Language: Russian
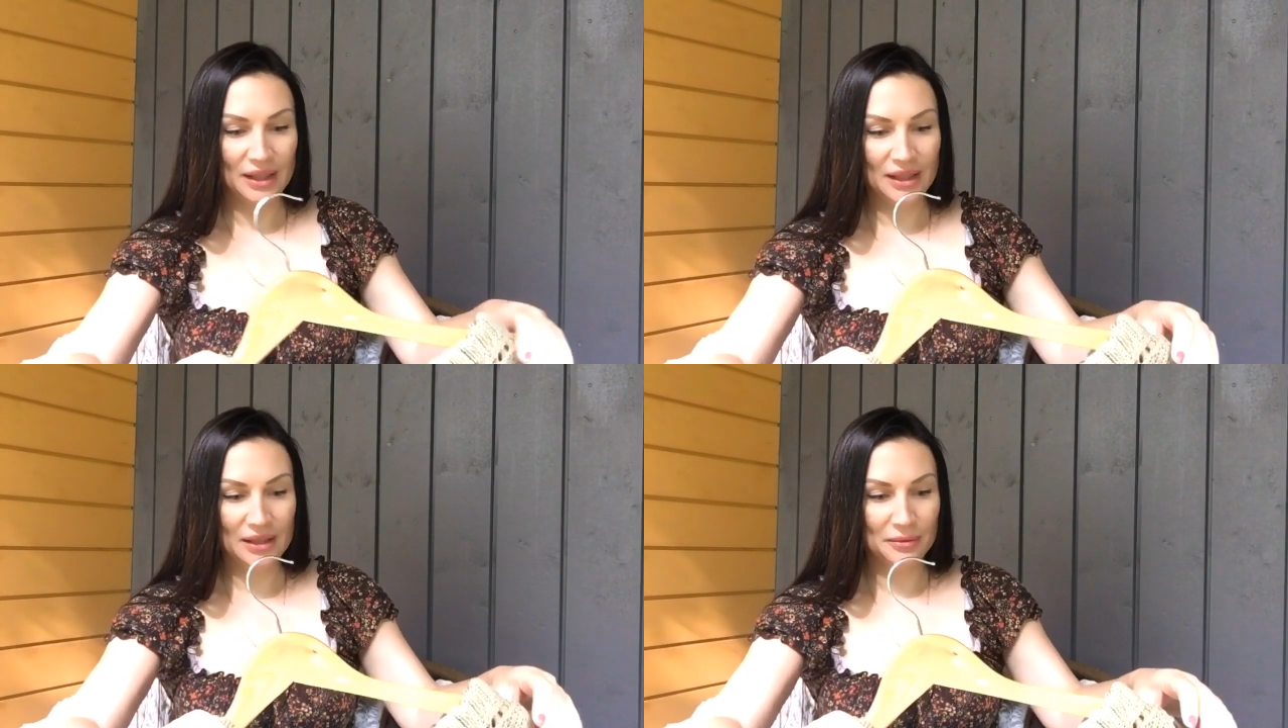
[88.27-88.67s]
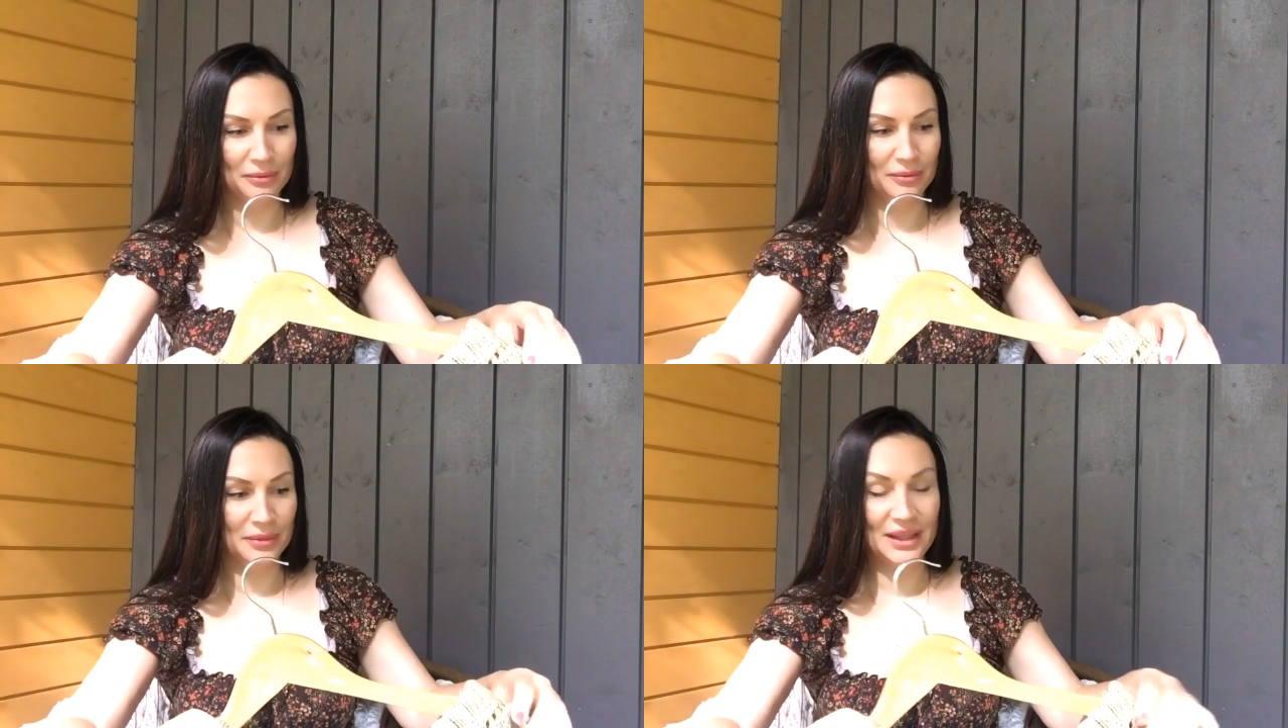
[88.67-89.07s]
и
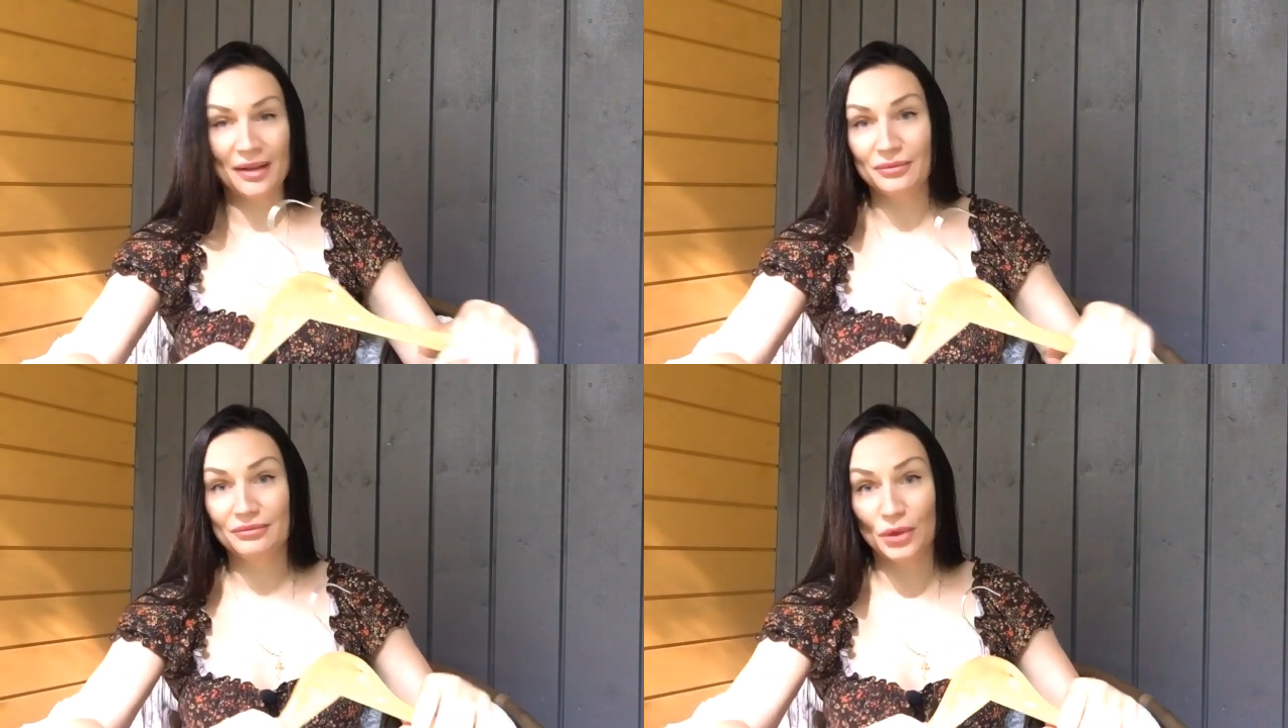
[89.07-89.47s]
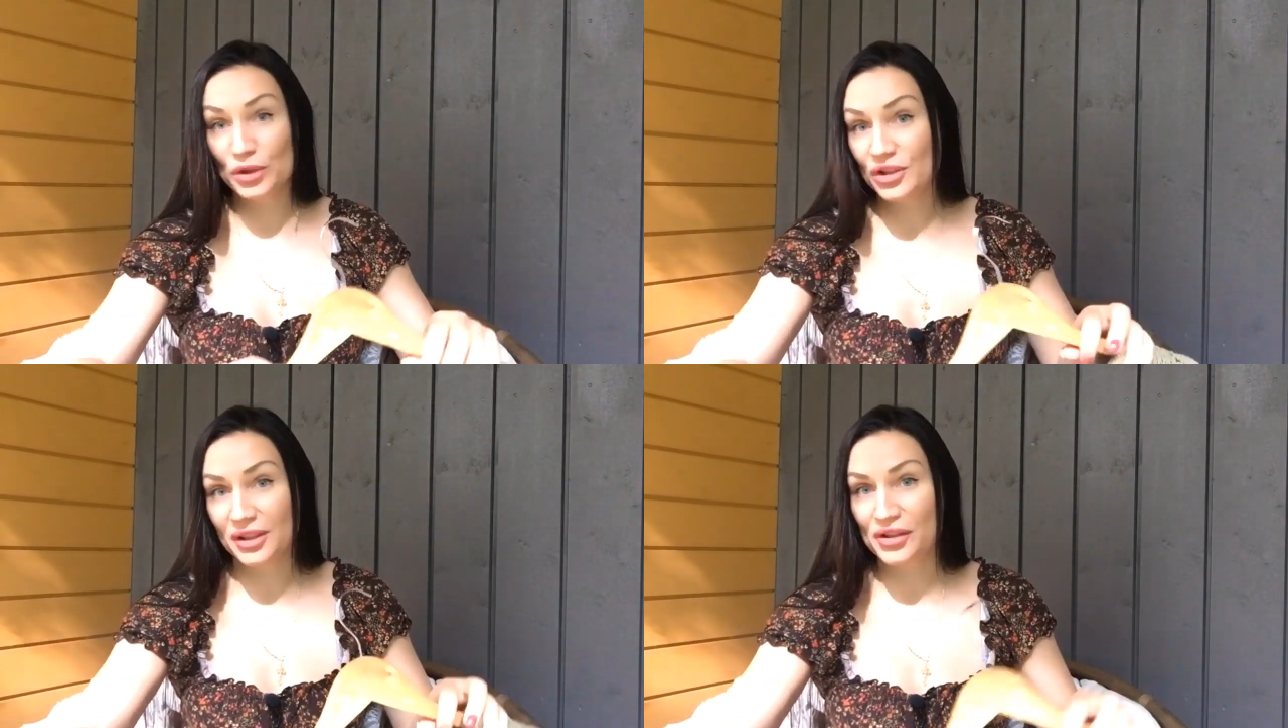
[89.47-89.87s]
мы там
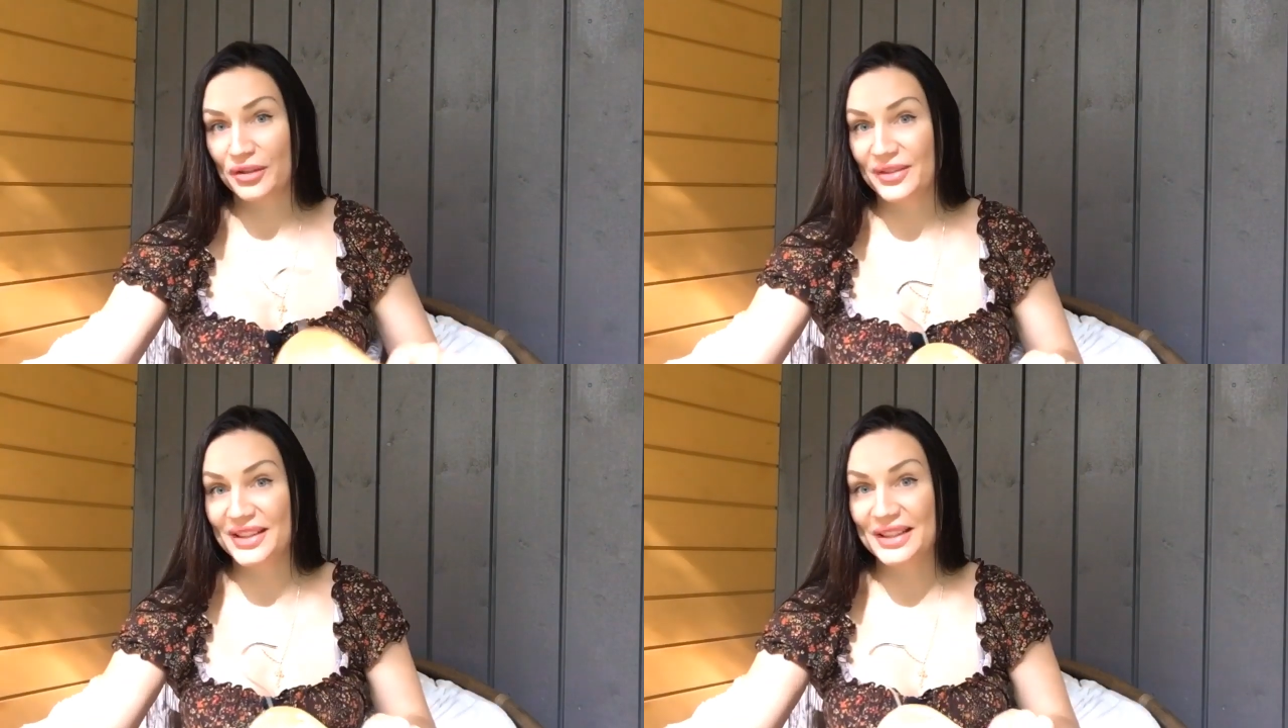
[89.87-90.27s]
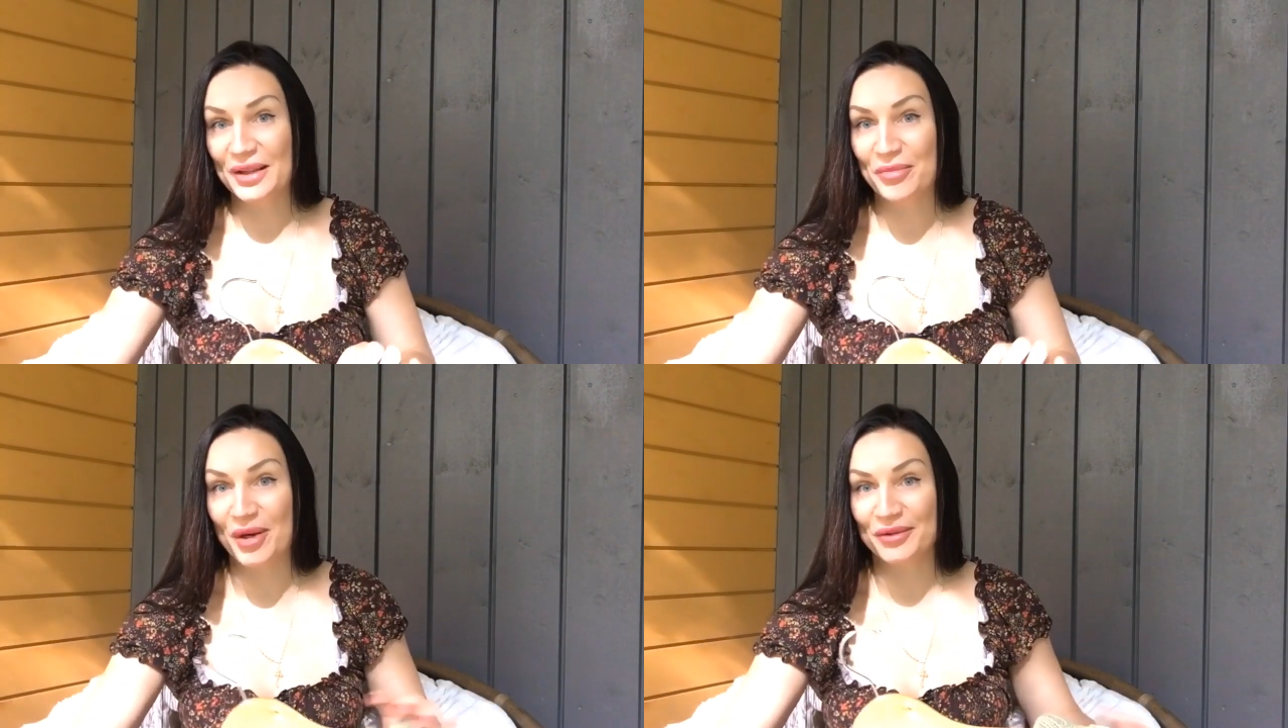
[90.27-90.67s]
очень даже
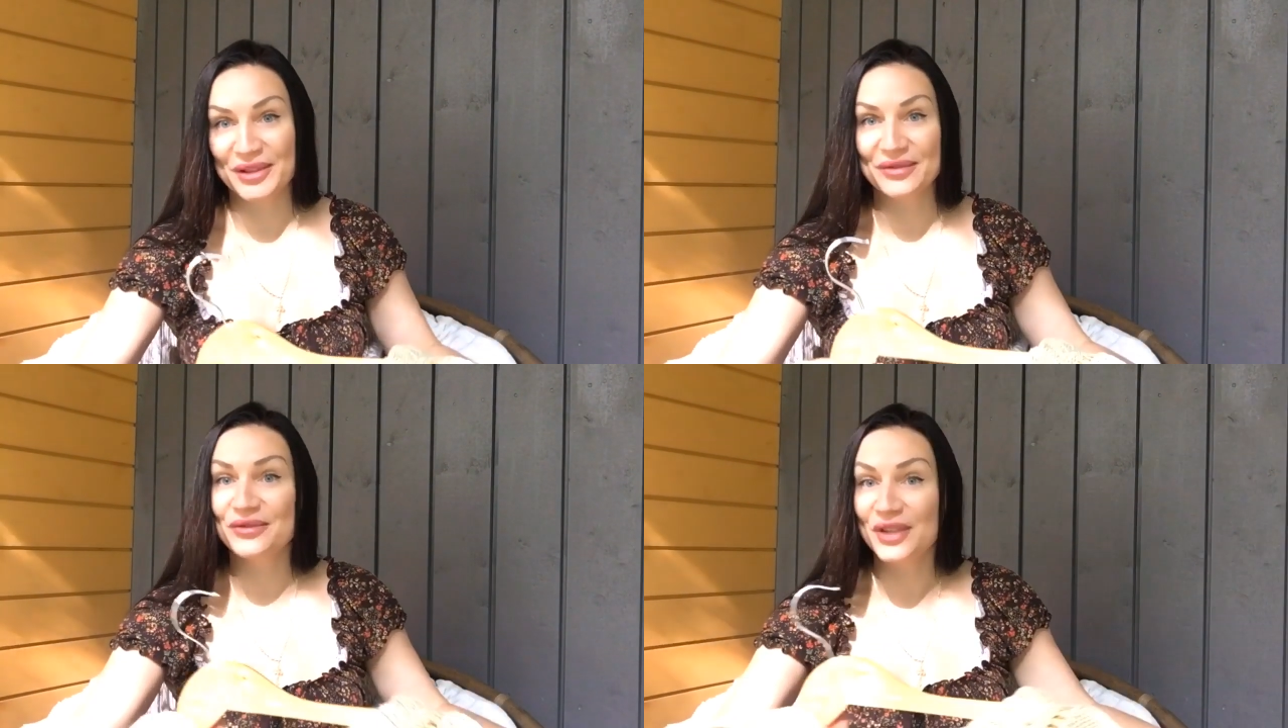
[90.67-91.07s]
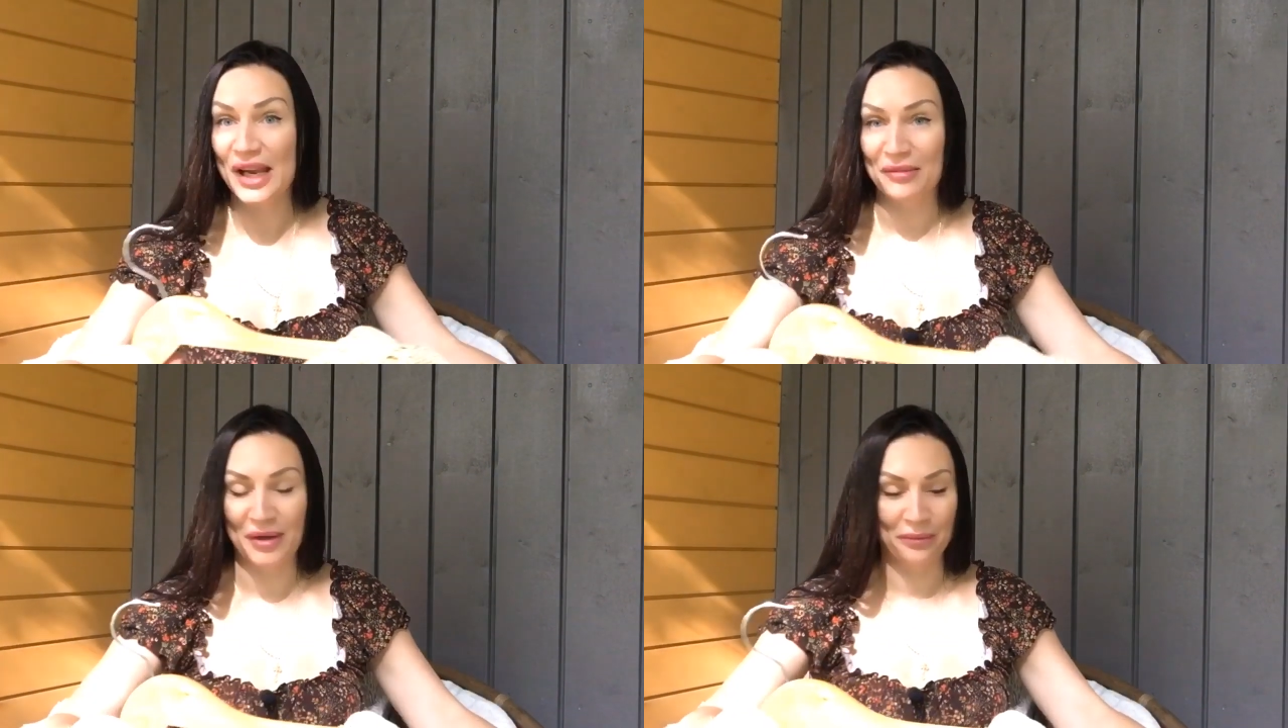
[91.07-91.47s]
весело проводим
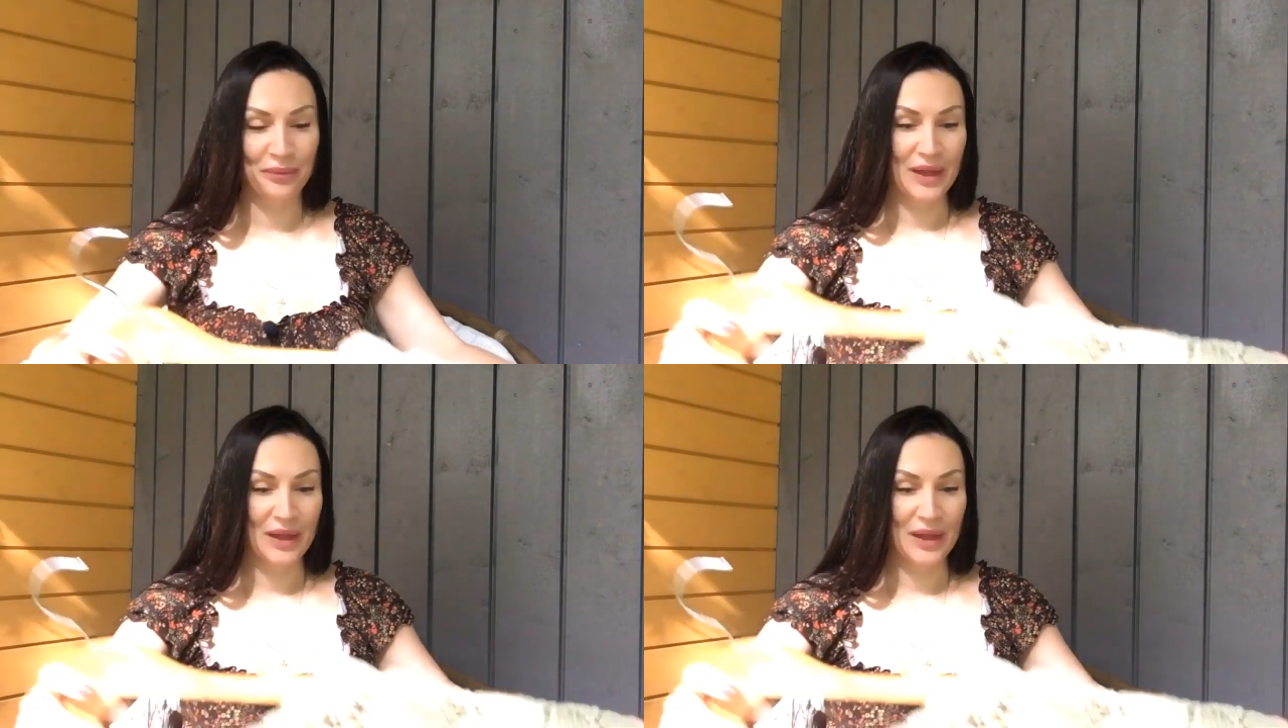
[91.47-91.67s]
время.